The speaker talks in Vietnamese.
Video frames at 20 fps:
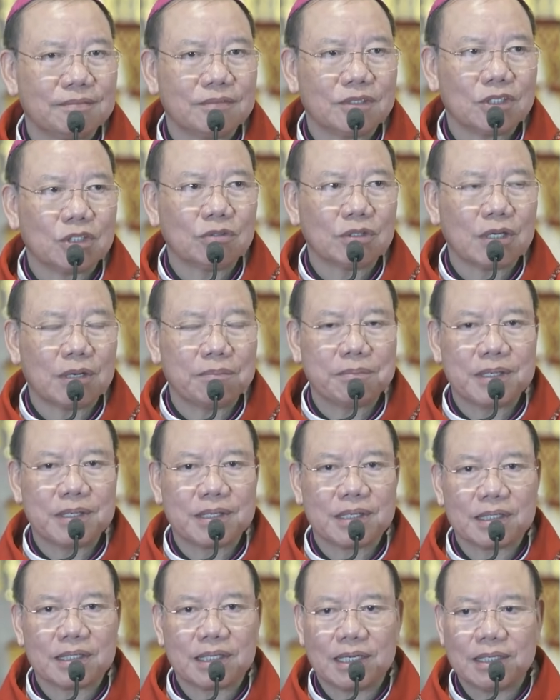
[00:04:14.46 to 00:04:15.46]
Chúng ta mừng
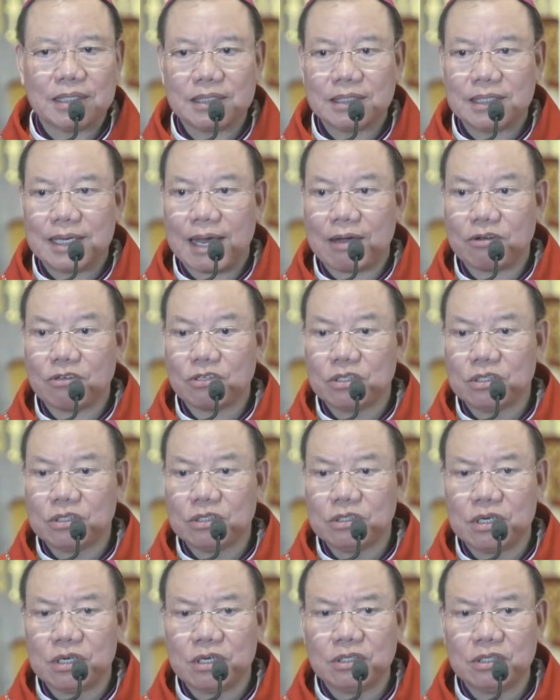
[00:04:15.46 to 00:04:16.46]
các thánh tử đạo
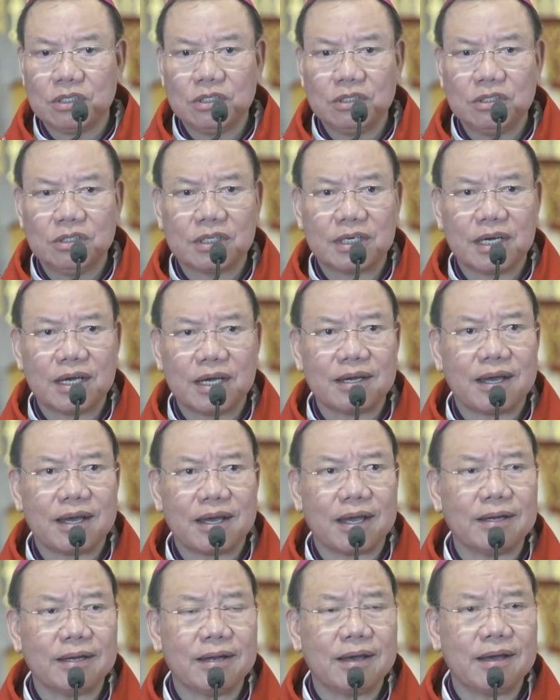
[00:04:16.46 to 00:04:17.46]
dường như các
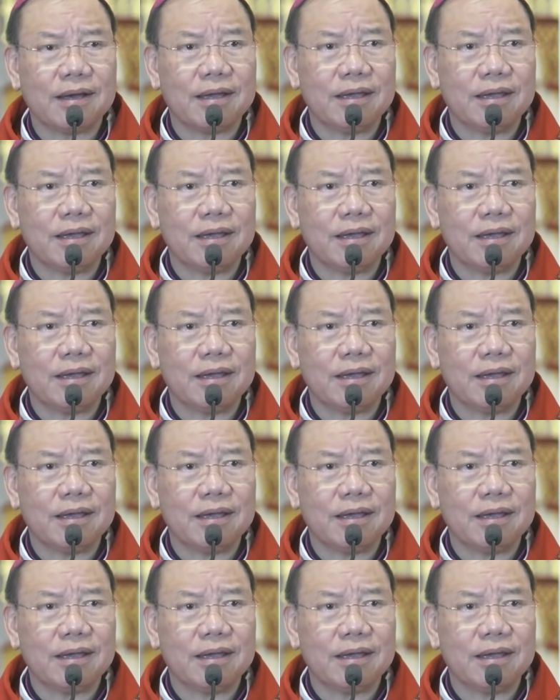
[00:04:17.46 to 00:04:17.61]
ngài đang